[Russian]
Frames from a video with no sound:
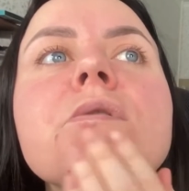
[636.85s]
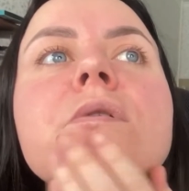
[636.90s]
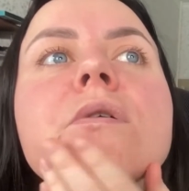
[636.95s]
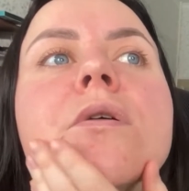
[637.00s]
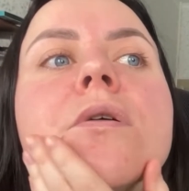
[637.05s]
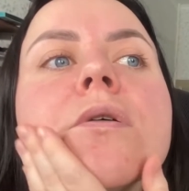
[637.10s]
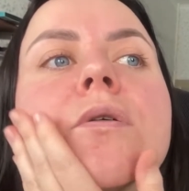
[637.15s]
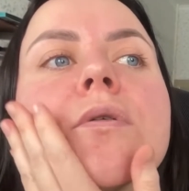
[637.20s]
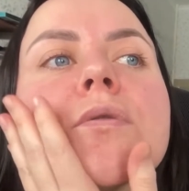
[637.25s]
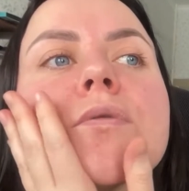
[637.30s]

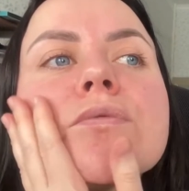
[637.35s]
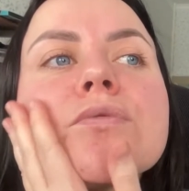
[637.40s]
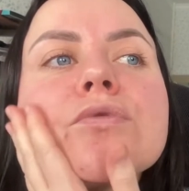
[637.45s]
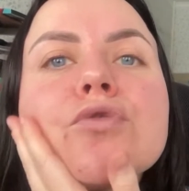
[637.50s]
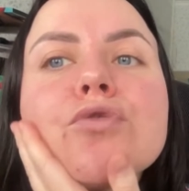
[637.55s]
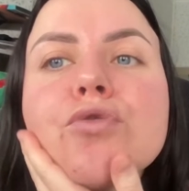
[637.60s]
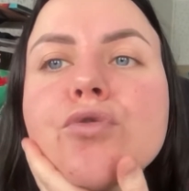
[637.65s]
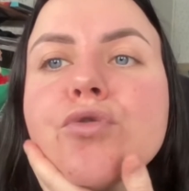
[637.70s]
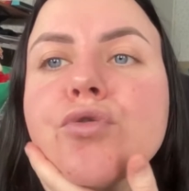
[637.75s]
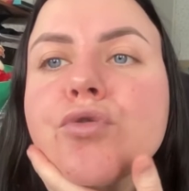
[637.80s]
э,
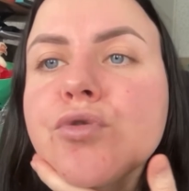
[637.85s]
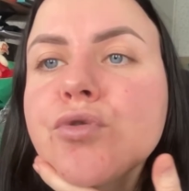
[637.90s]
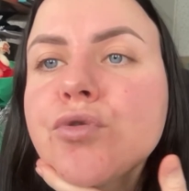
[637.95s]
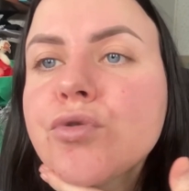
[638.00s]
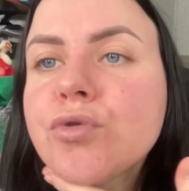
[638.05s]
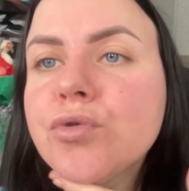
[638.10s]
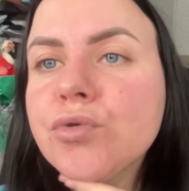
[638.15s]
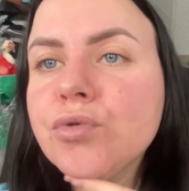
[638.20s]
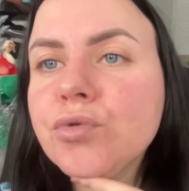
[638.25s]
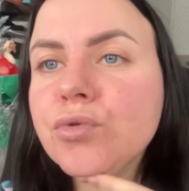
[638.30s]

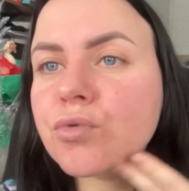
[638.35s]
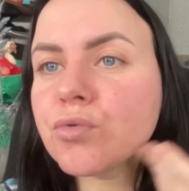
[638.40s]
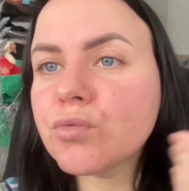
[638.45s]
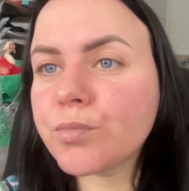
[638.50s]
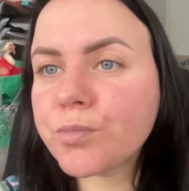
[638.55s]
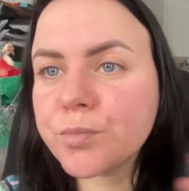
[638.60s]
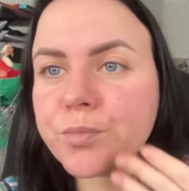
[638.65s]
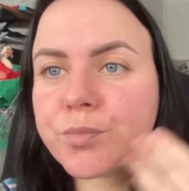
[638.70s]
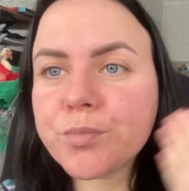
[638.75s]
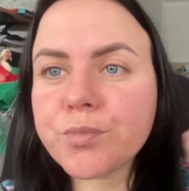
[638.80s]

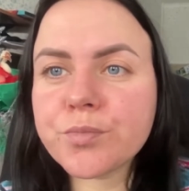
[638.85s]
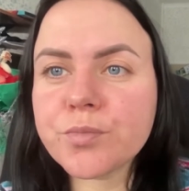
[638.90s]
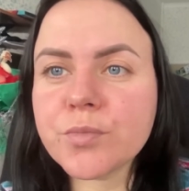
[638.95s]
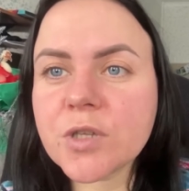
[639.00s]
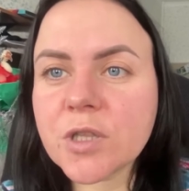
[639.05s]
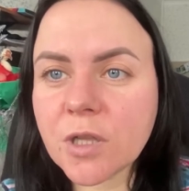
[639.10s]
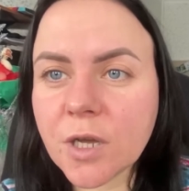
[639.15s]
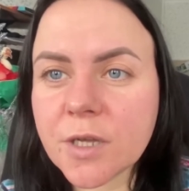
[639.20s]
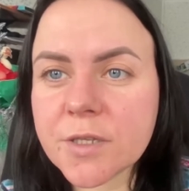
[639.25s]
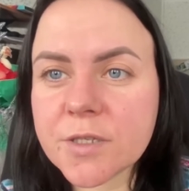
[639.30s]
ну,
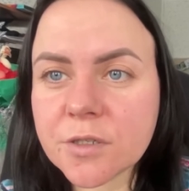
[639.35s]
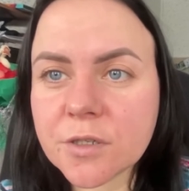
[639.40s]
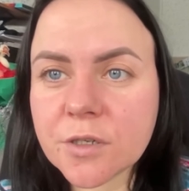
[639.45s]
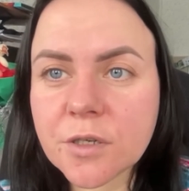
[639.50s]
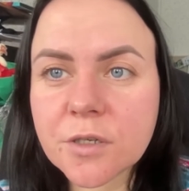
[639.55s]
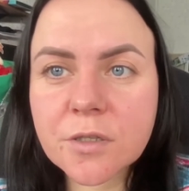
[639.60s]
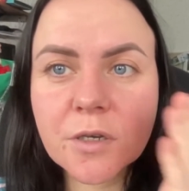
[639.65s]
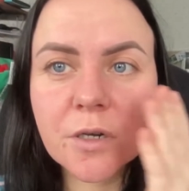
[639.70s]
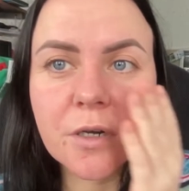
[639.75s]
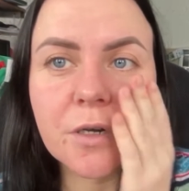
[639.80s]

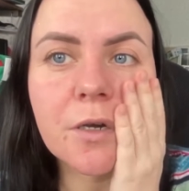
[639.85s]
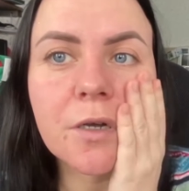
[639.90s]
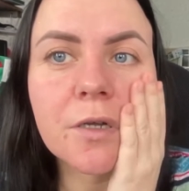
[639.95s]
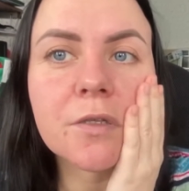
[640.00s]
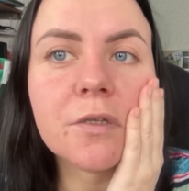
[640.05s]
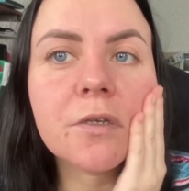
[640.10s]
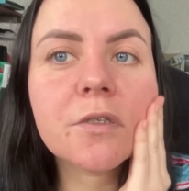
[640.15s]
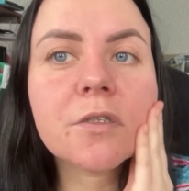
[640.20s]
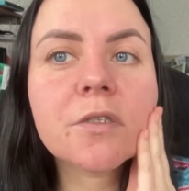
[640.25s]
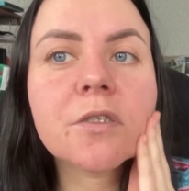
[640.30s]
гладенькая
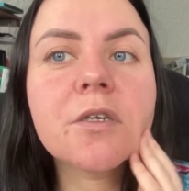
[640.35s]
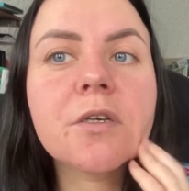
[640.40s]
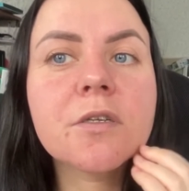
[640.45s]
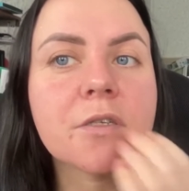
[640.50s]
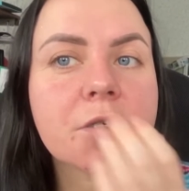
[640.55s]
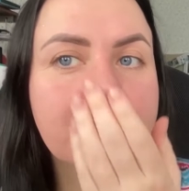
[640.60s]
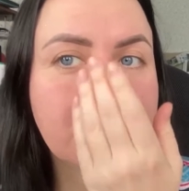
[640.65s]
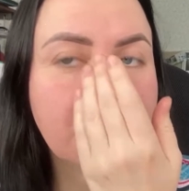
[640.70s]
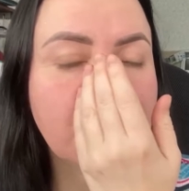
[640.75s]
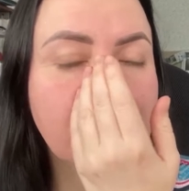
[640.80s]
такая. На лице
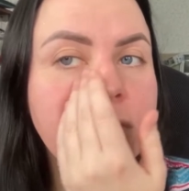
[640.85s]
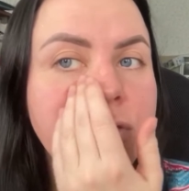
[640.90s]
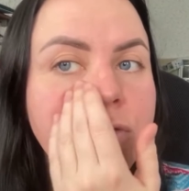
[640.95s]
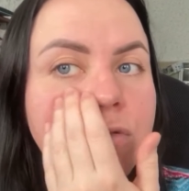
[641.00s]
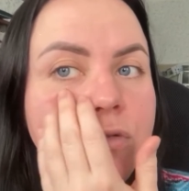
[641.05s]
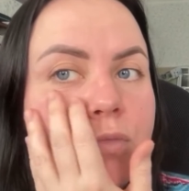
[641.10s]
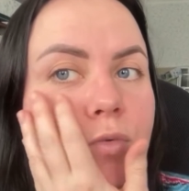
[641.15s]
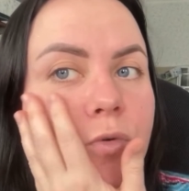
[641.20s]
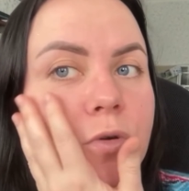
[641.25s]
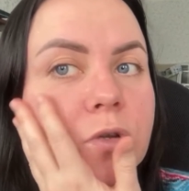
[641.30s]
она стала
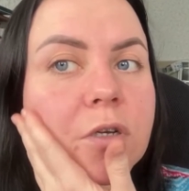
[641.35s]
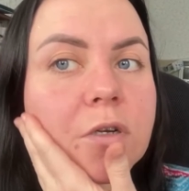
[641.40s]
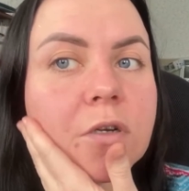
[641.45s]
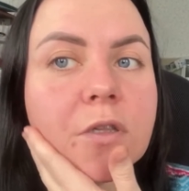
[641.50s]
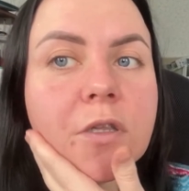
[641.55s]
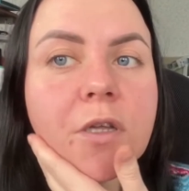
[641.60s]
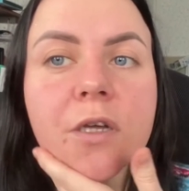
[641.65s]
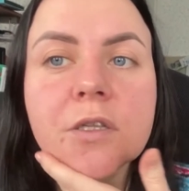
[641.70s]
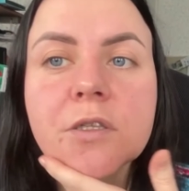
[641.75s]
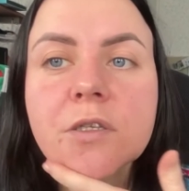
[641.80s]
чуть более
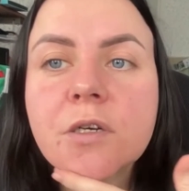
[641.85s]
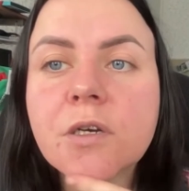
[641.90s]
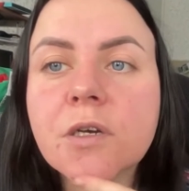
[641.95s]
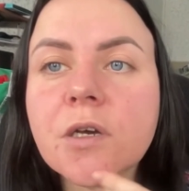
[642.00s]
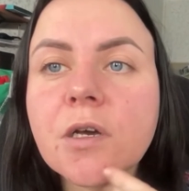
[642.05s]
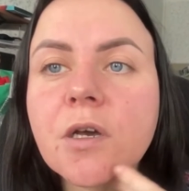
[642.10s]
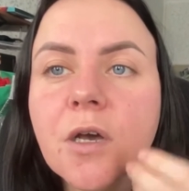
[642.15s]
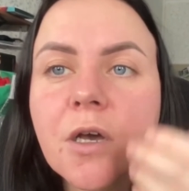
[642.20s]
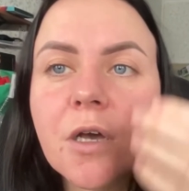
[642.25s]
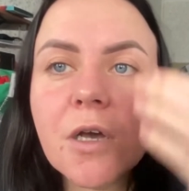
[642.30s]

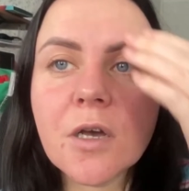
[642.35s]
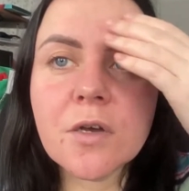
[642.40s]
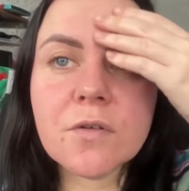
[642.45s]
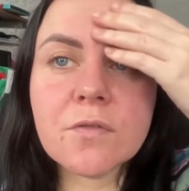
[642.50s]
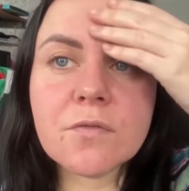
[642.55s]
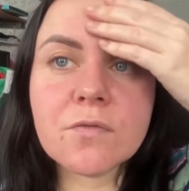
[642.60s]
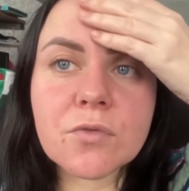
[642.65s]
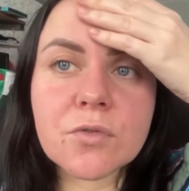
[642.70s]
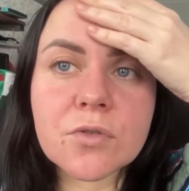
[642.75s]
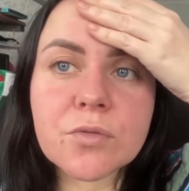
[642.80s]
гладкая.
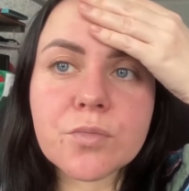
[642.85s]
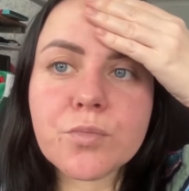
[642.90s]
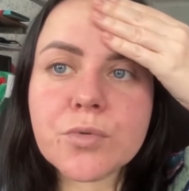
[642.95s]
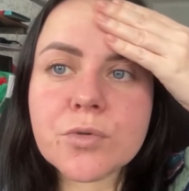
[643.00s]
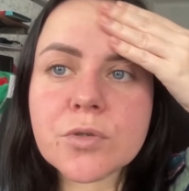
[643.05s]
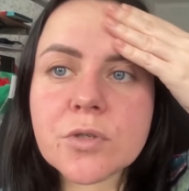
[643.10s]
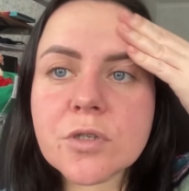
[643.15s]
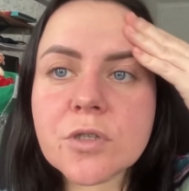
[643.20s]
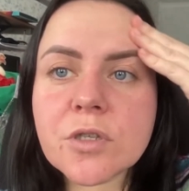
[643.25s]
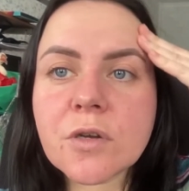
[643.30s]
Вот,
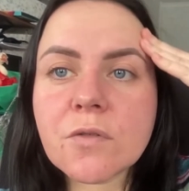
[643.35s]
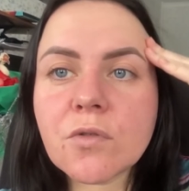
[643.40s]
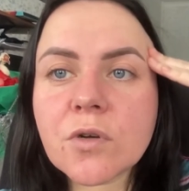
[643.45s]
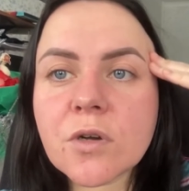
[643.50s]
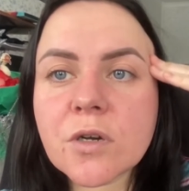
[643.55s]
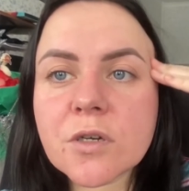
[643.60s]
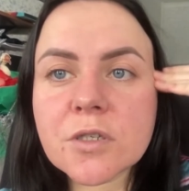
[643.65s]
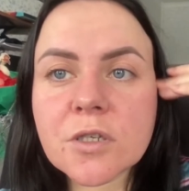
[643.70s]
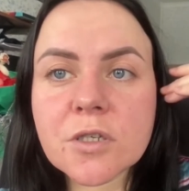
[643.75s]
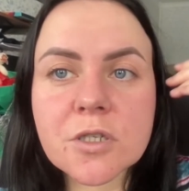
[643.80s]
после того,
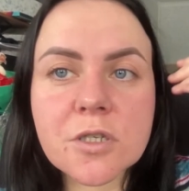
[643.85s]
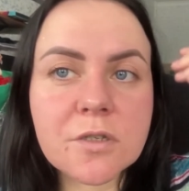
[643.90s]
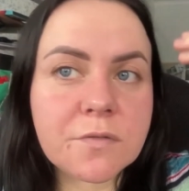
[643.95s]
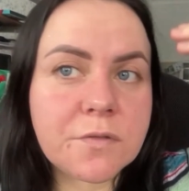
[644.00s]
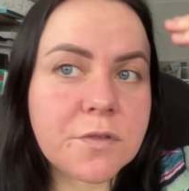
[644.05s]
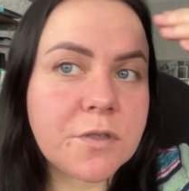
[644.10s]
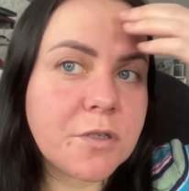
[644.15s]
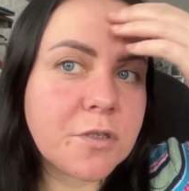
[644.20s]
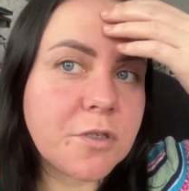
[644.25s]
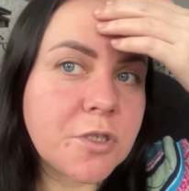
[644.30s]
как сошли
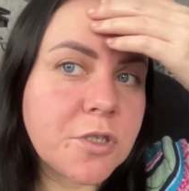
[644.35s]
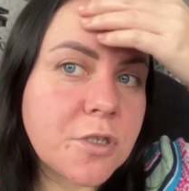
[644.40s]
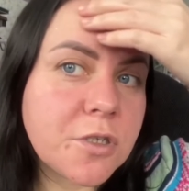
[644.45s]
все эти